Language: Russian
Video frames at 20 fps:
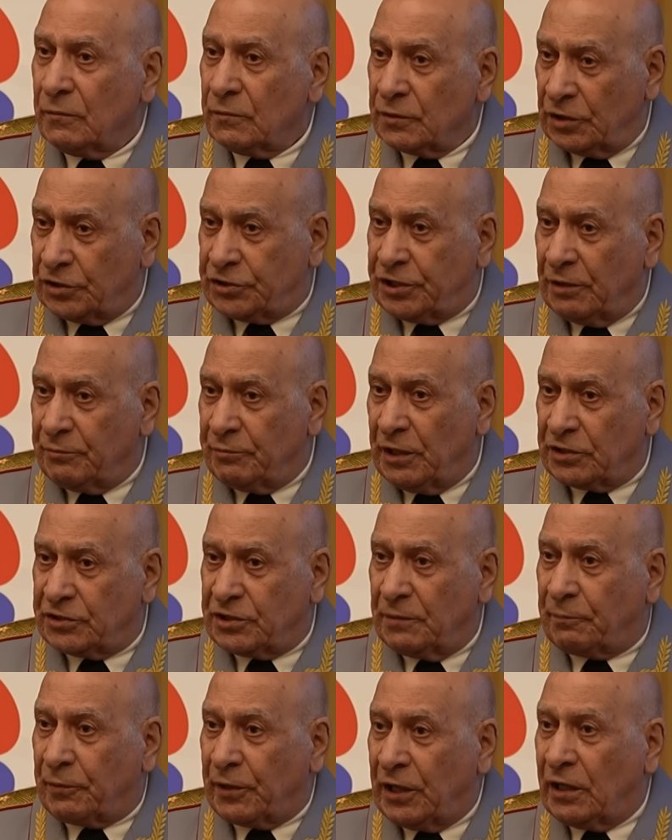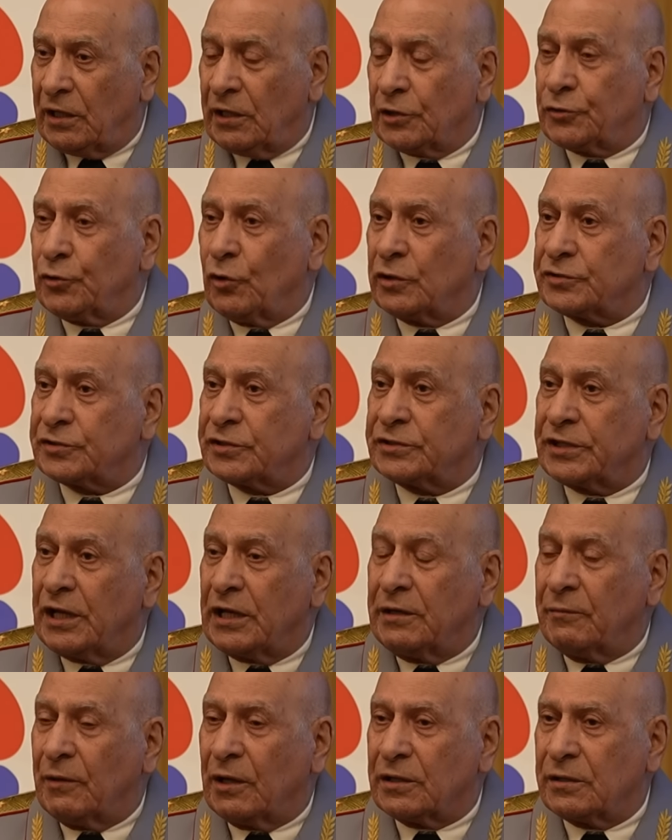Зачем? Я же не приехал должен
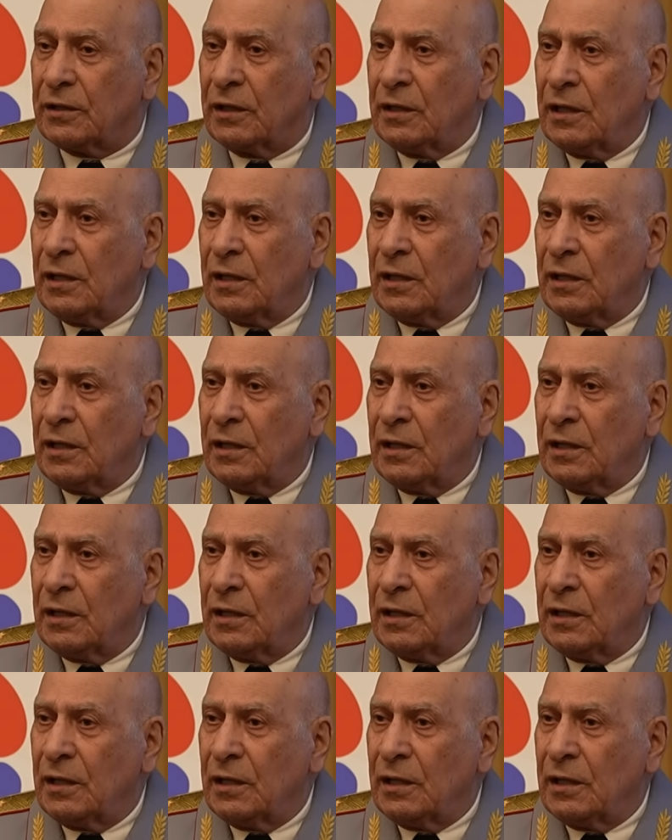занимать.